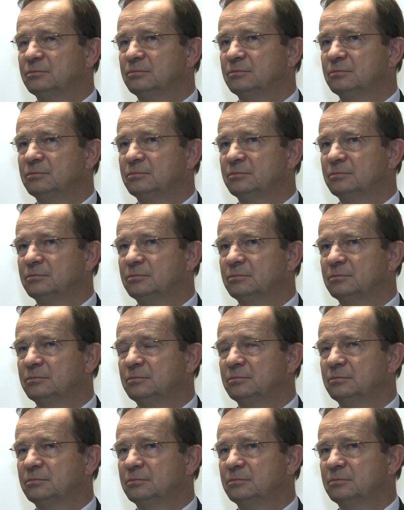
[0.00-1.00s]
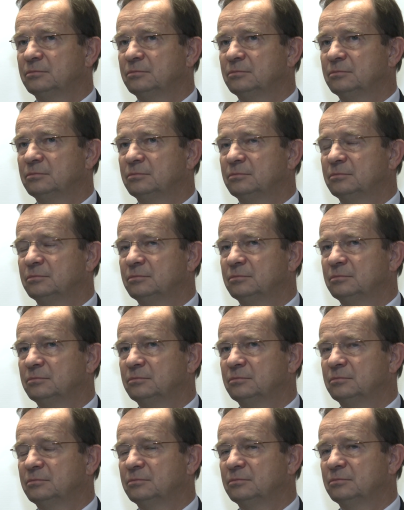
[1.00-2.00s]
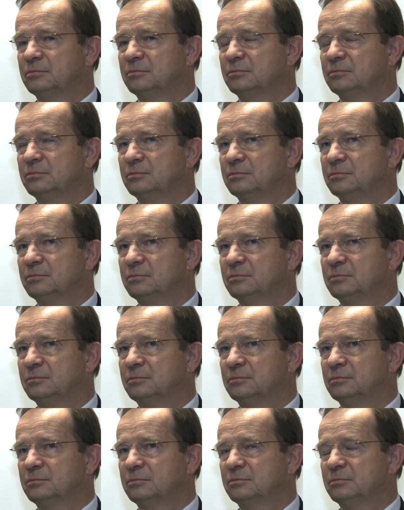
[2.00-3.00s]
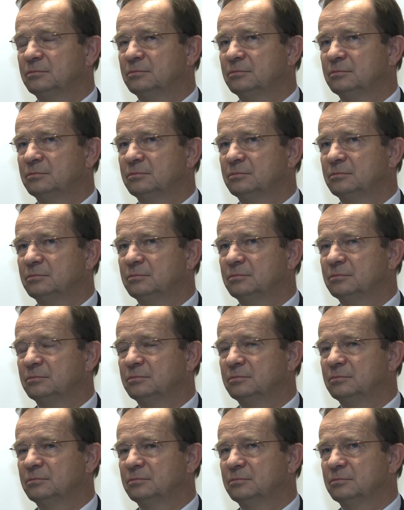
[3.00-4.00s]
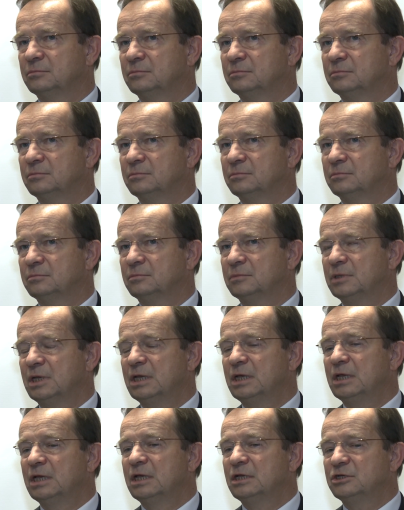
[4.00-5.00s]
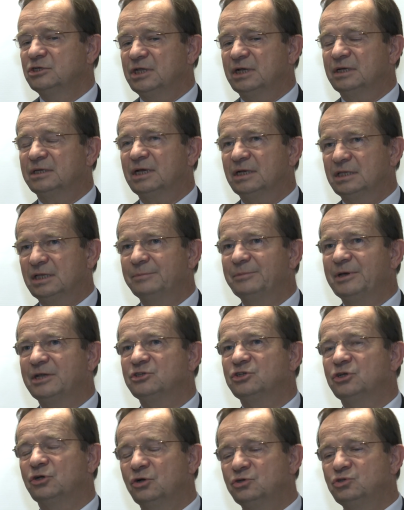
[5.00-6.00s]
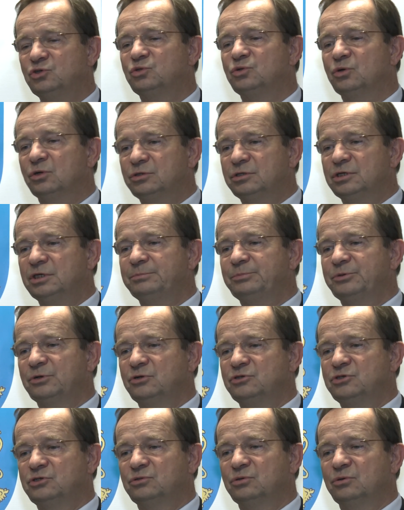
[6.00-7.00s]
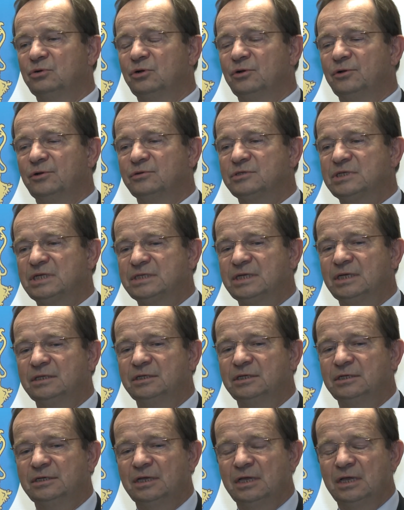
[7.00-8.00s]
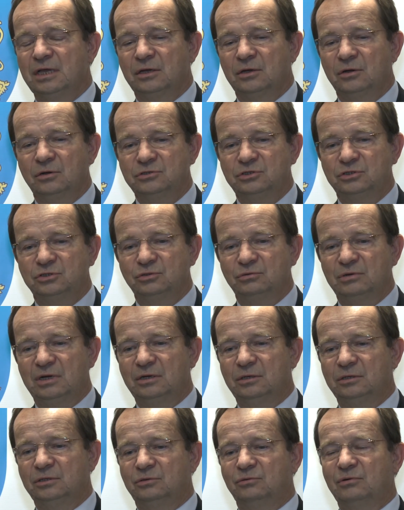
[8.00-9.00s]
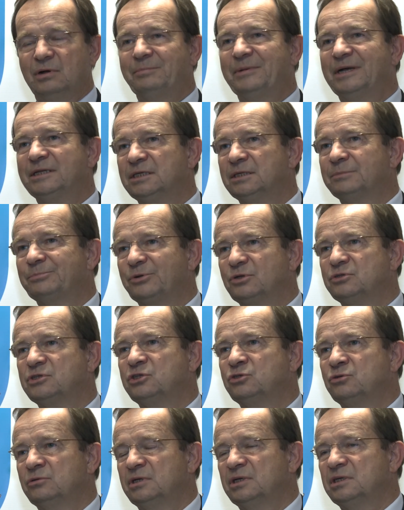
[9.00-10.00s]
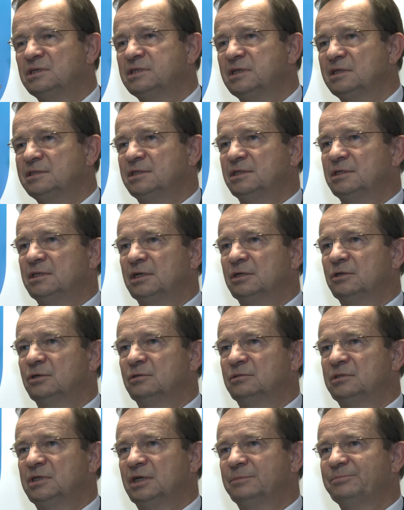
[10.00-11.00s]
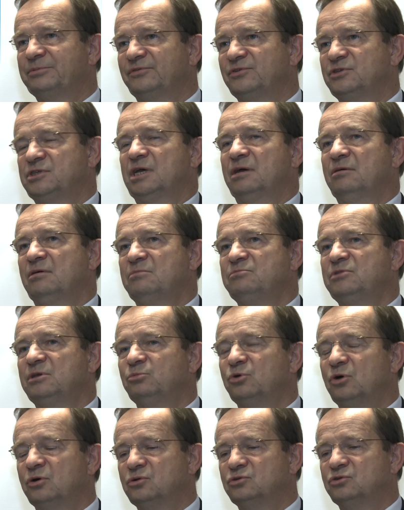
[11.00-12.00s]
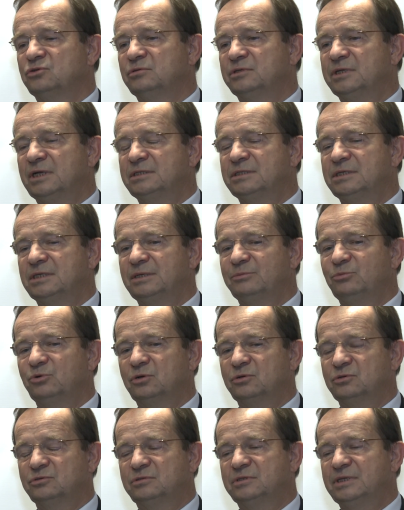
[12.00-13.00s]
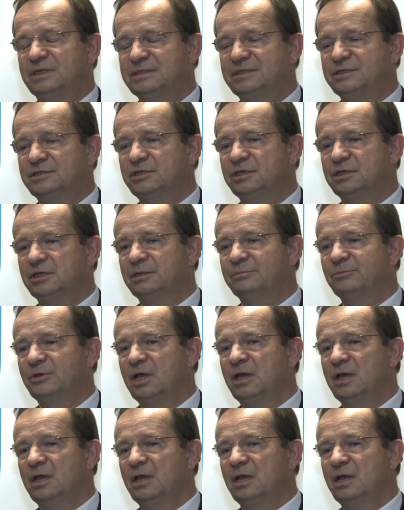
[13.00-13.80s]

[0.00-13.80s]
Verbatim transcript: zarówno trybu ustalenia tak w ostatniej chwili, jak i samej no sensu pożyczki. Tak, jak najbardziej. Chodzi tu o tryb, chodzi tu o zasadę, chodzi tu o łamanie procesu legislacyjnego, no, tak powiedziałem, nie było konsultacji, nie było konsultacji z nikim,